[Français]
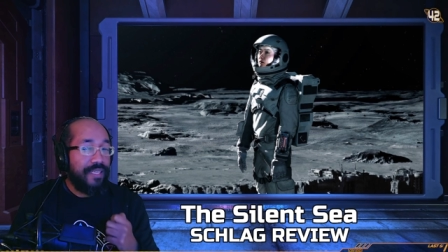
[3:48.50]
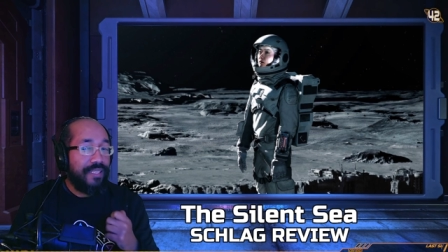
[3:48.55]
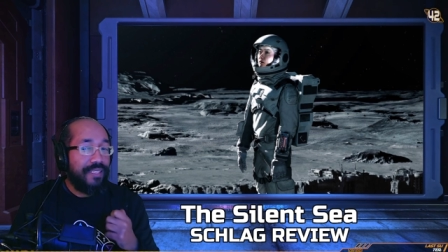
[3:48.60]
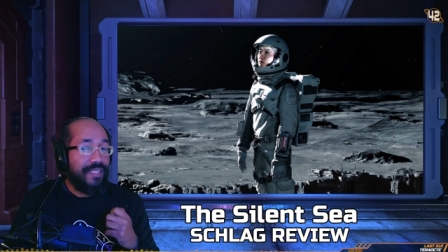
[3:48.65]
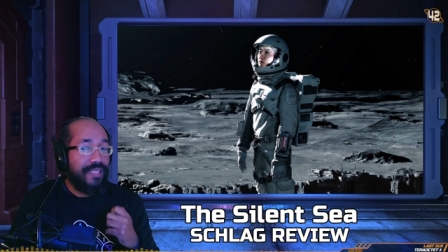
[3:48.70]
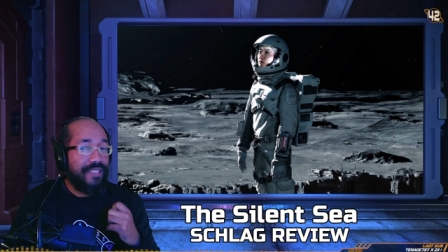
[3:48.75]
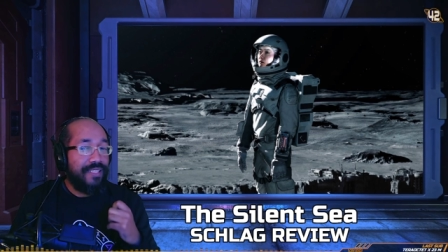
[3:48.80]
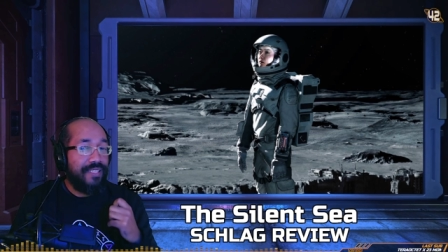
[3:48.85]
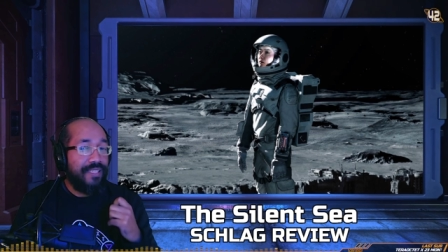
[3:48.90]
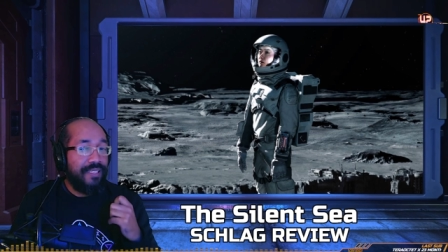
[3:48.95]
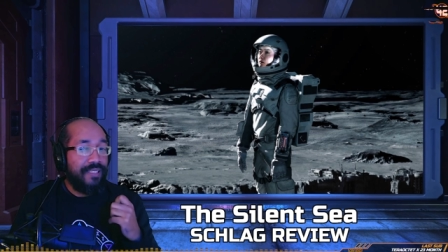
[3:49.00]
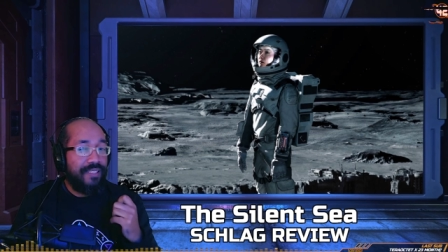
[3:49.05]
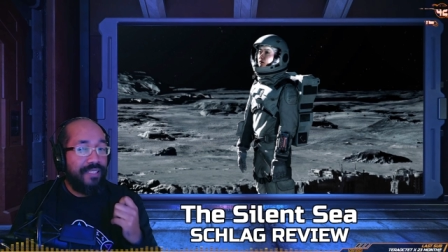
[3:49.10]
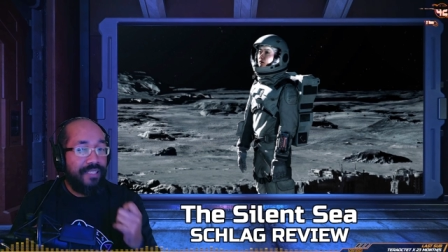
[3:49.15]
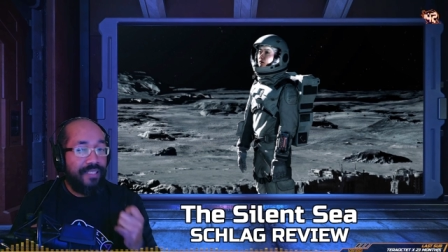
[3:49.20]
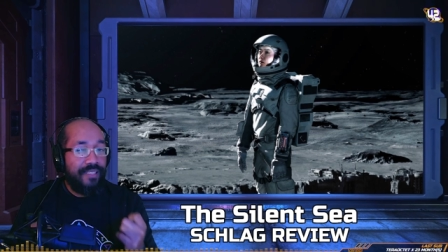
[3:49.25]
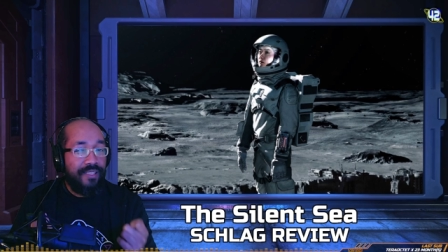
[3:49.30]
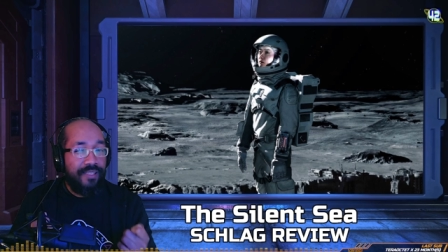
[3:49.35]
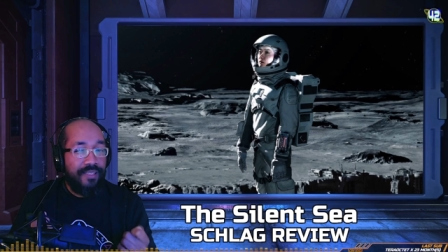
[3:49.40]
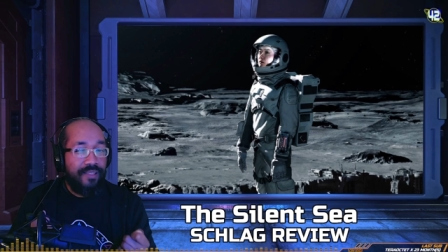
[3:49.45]
cette
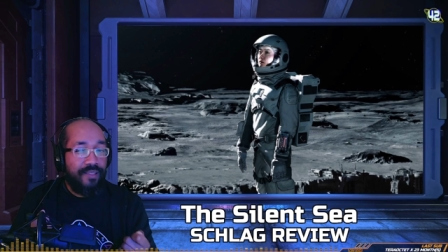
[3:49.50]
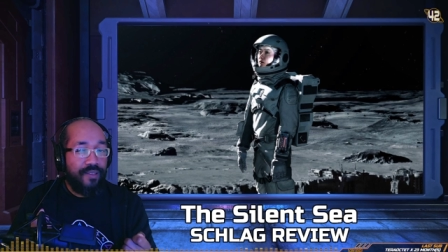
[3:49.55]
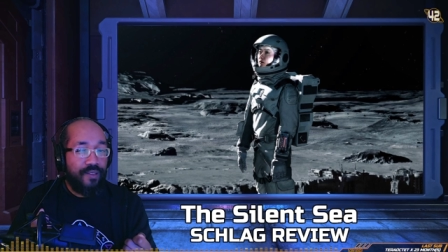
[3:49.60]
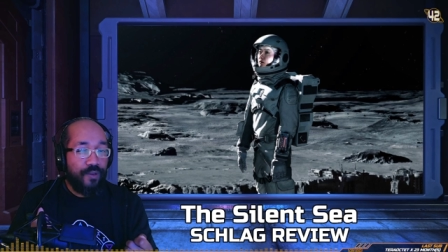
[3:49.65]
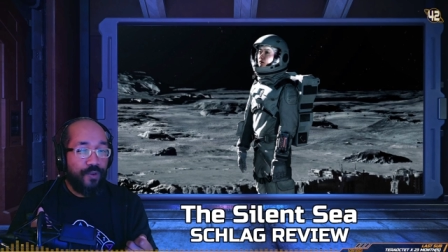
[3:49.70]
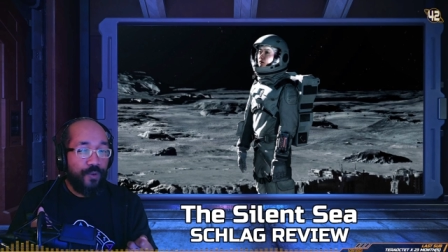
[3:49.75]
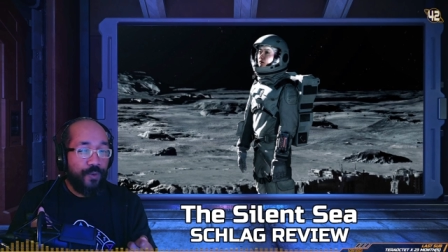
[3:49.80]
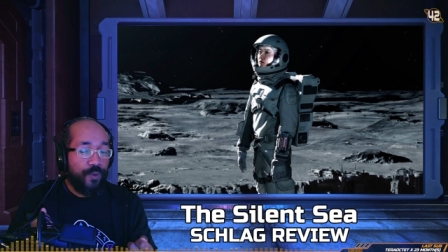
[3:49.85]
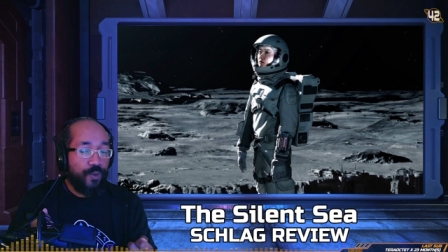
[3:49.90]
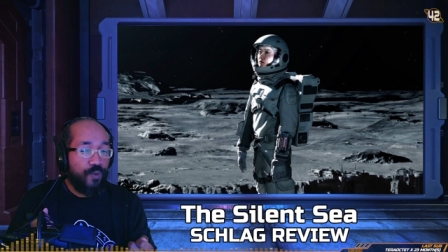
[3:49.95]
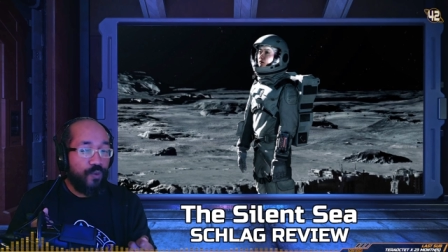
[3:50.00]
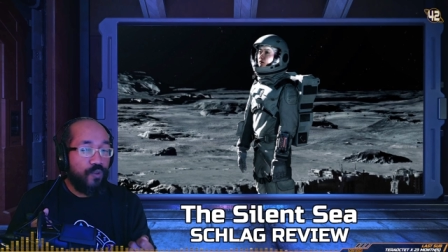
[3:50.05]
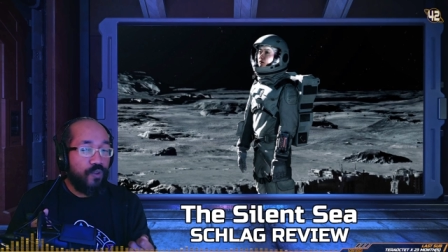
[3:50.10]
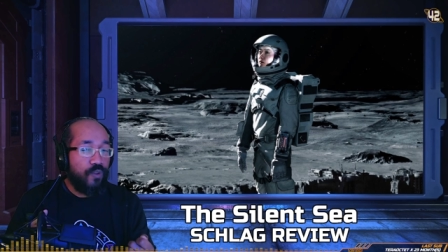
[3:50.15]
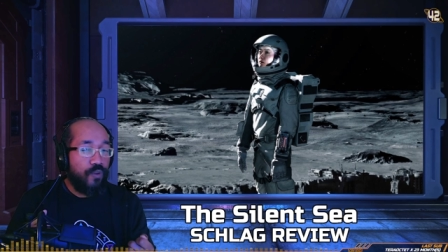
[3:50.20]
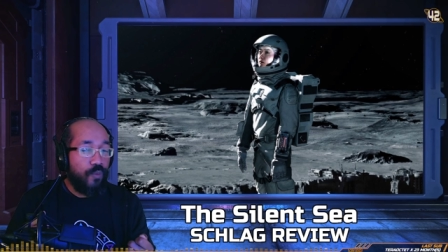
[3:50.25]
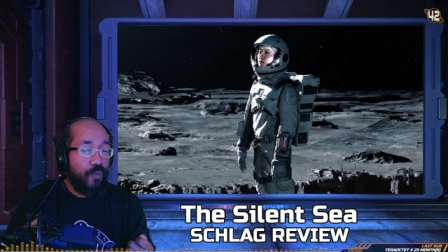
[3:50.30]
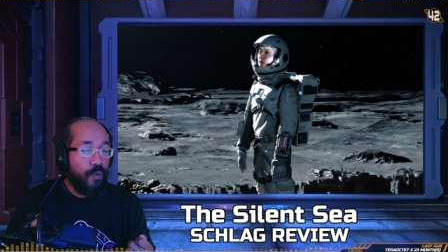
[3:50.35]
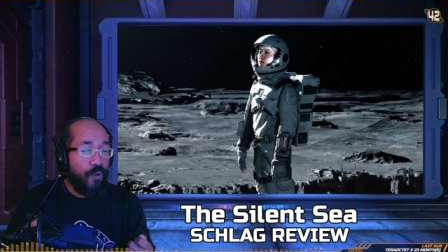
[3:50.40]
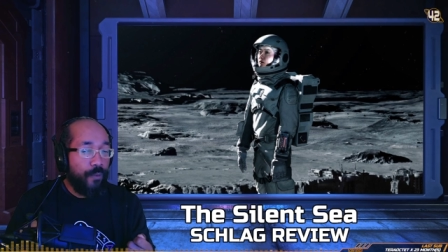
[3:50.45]
esthétique
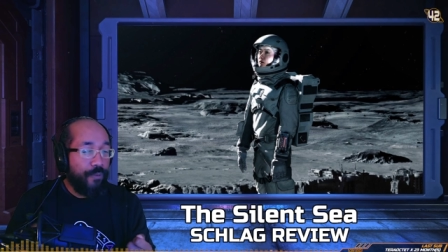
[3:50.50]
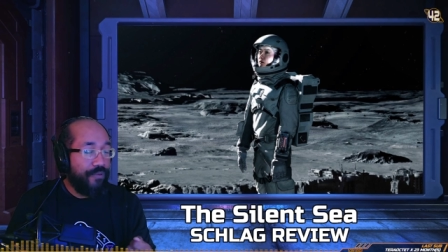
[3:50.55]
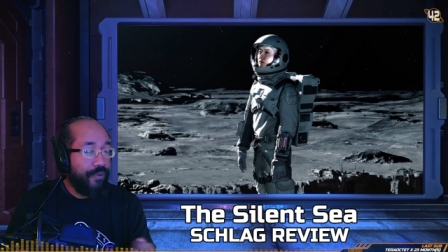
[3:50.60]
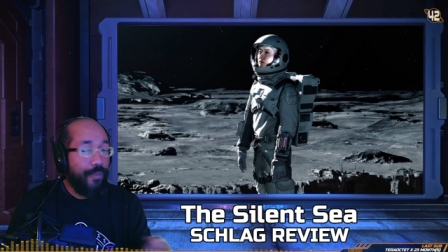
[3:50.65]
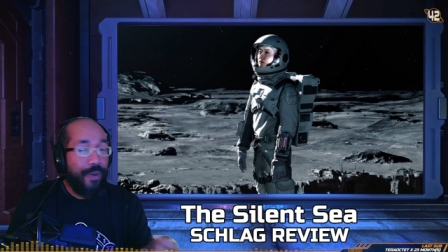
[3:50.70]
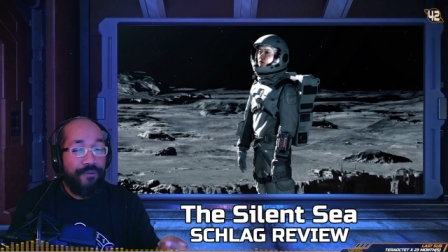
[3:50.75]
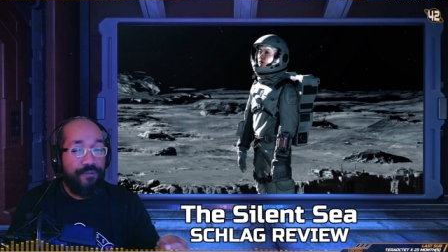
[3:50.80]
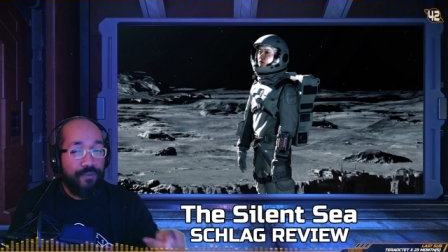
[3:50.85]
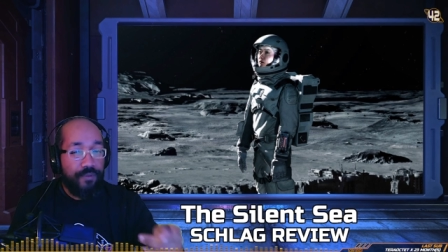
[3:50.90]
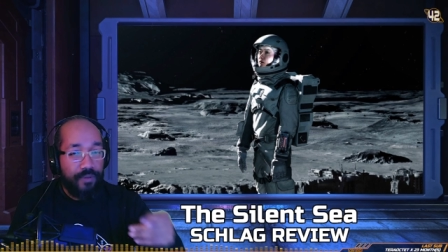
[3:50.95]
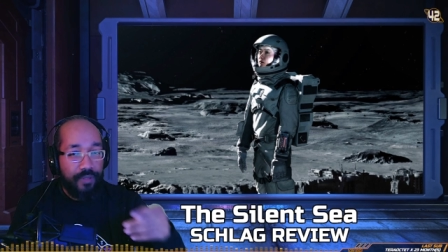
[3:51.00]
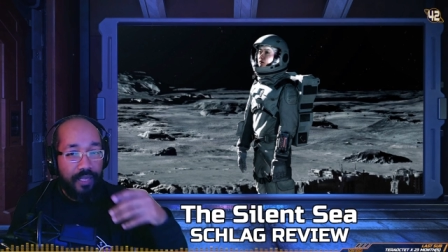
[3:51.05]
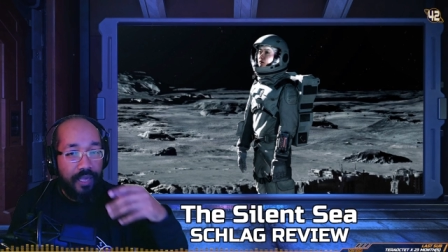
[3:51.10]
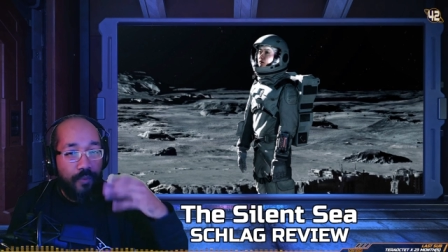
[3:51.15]
justement enfin bref